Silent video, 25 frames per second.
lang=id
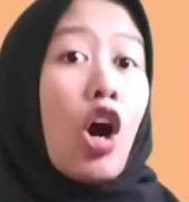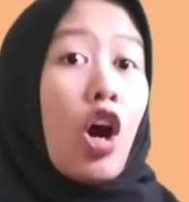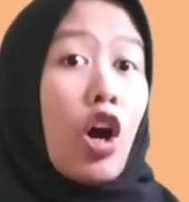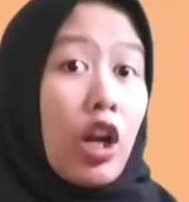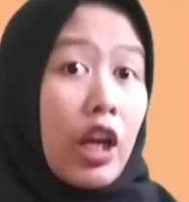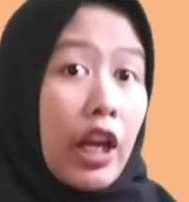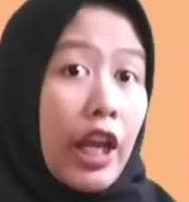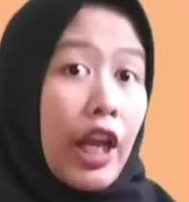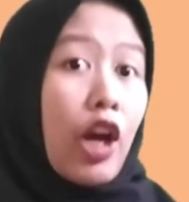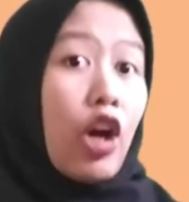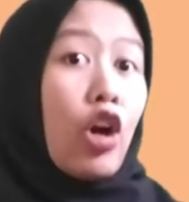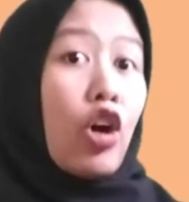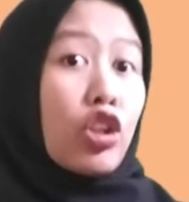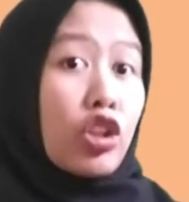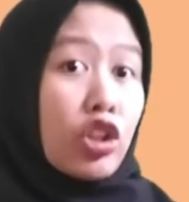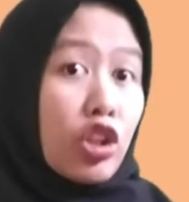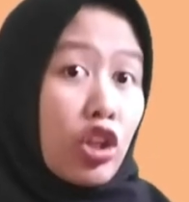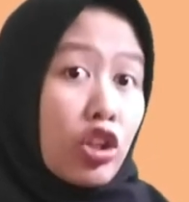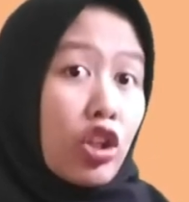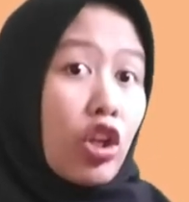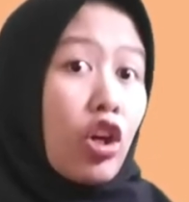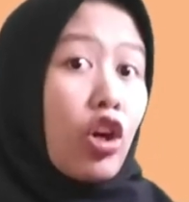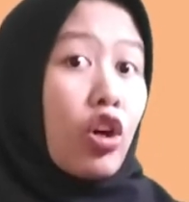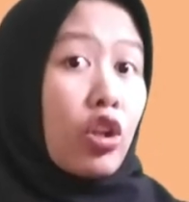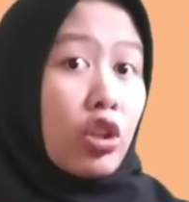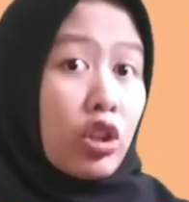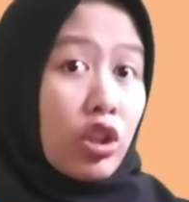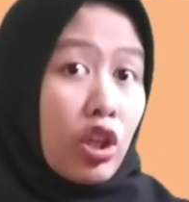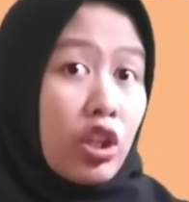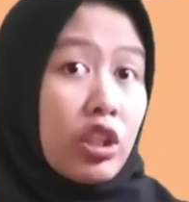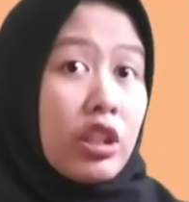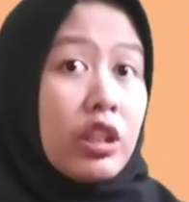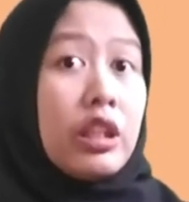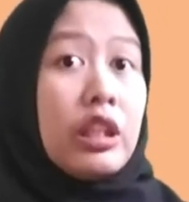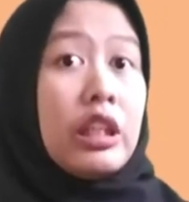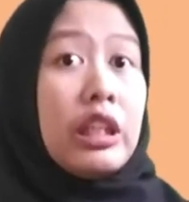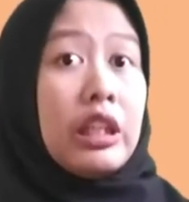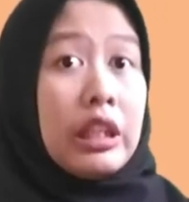oleh
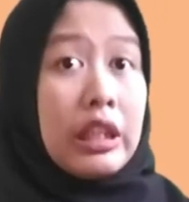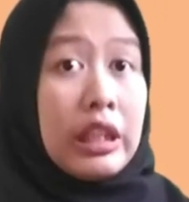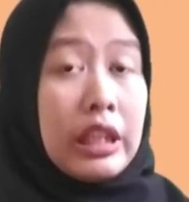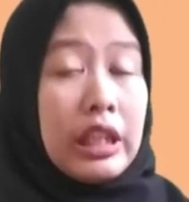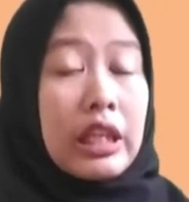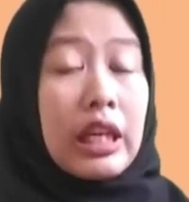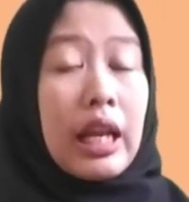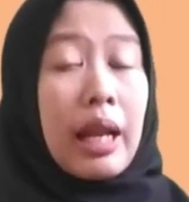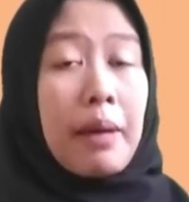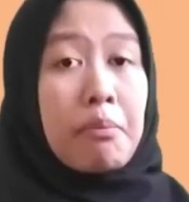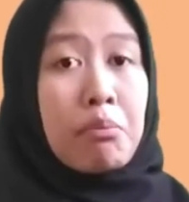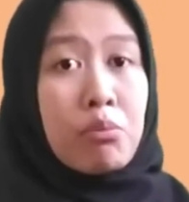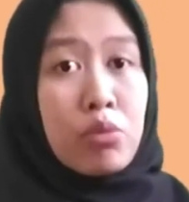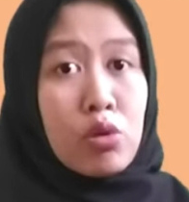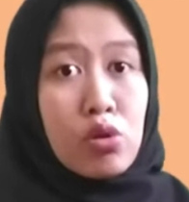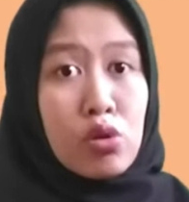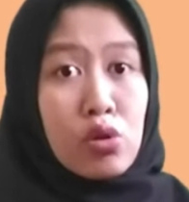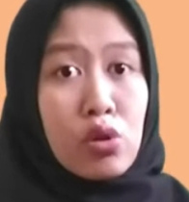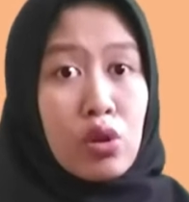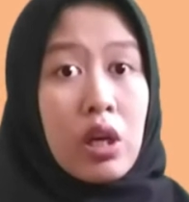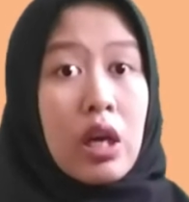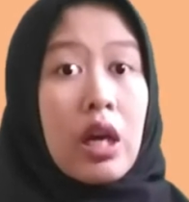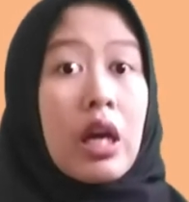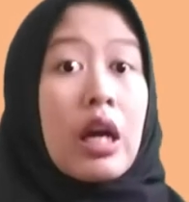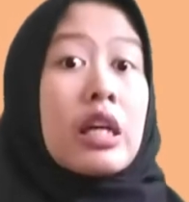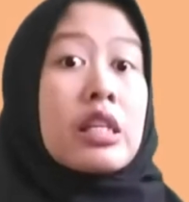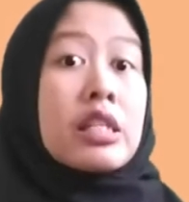otot-otot dinding lambung.